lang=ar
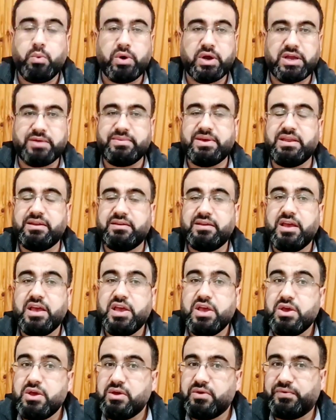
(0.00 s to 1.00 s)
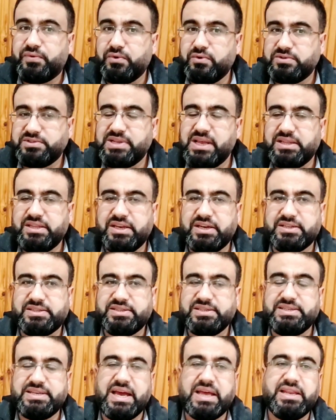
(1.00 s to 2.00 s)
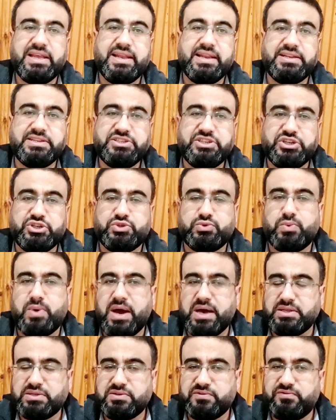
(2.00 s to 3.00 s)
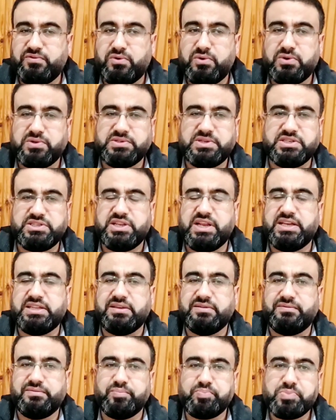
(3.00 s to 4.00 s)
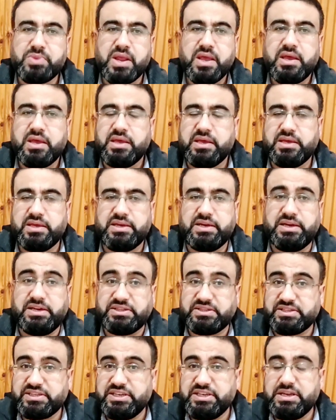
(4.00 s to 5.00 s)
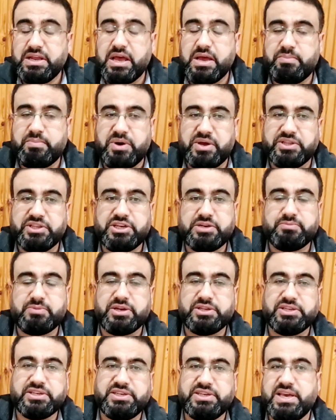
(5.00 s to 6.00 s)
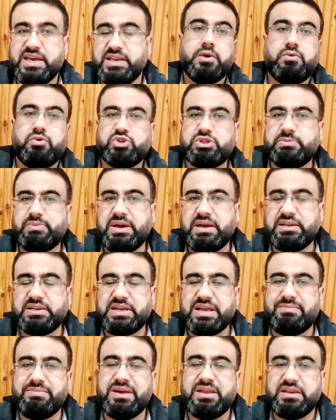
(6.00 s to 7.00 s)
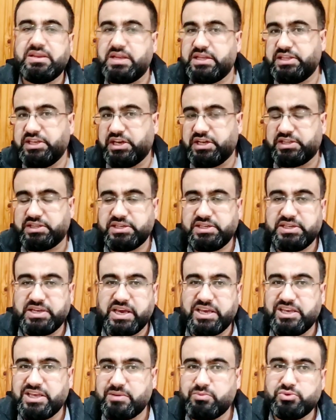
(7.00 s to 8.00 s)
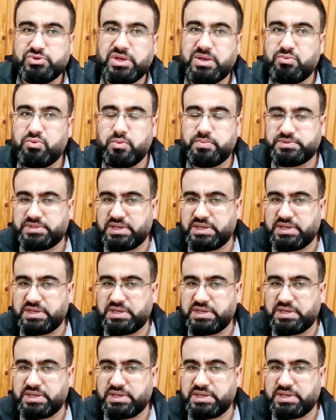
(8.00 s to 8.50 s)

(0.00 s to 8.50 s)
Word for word: وكمان فوز نادي حاطين على الجيش 1-0 سجل هدف آه، حاطين مارديك مارديكيان وطبعا كمان نادي حاطين غير مدربه